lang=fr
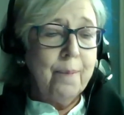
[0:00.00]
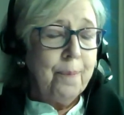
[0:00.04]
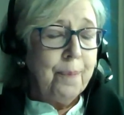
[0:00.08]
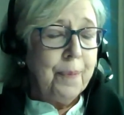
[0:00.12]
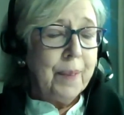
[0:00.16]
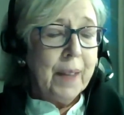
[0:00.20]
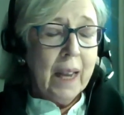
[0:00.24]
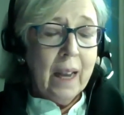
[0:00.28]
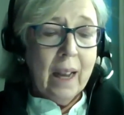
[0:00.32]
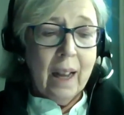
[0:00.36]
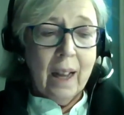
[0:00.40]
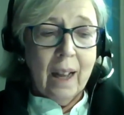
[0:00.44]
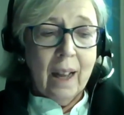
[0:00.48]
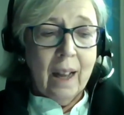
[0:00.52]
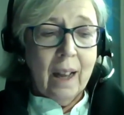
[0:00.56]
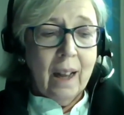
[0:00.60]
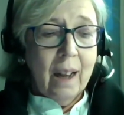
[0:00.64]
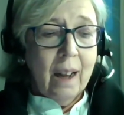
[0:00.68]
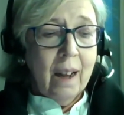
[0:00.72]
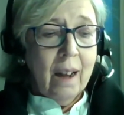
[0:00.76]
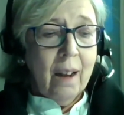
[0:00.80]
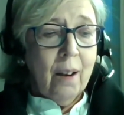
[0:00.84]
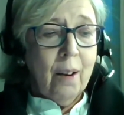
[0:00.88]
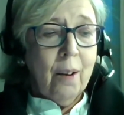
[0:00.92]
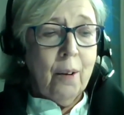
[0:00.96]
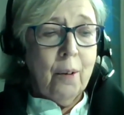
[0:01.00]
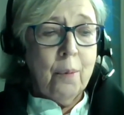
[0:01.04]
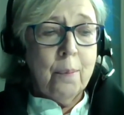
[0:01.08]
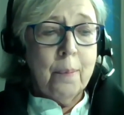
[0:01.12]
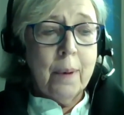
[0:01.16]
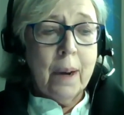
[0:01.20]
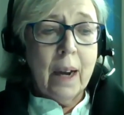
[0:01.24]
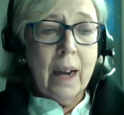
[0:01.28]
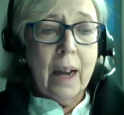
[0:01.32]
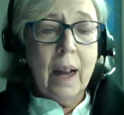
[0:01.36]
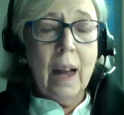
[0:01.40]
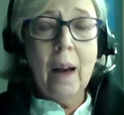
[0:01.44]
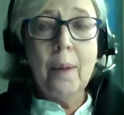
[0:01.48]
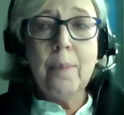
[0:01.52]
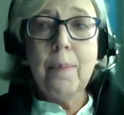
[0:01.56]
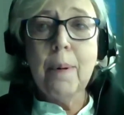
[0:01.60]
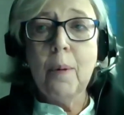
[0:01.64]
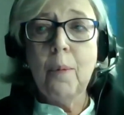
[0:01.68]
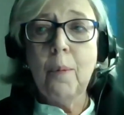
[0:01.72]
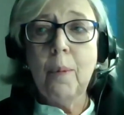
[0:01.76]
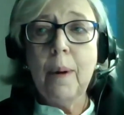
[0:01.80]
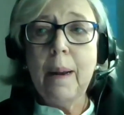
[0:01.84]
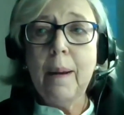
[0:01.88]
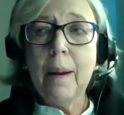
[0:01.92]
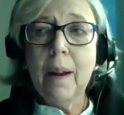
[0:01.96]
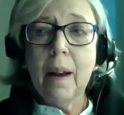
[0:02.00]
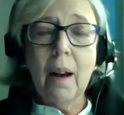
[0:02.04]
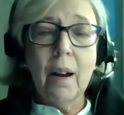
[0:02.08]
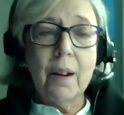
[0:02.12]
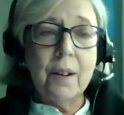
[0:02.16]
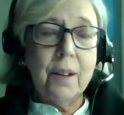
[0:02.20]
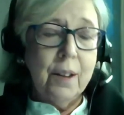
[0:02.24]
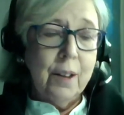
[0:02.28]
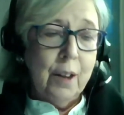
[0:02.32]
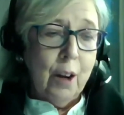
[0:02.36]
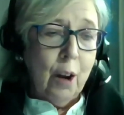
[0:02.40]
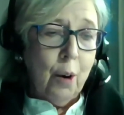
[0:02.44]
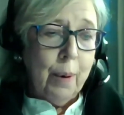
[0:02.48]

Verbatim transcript: Bon, j'aurais aimé être parmi vous en personne,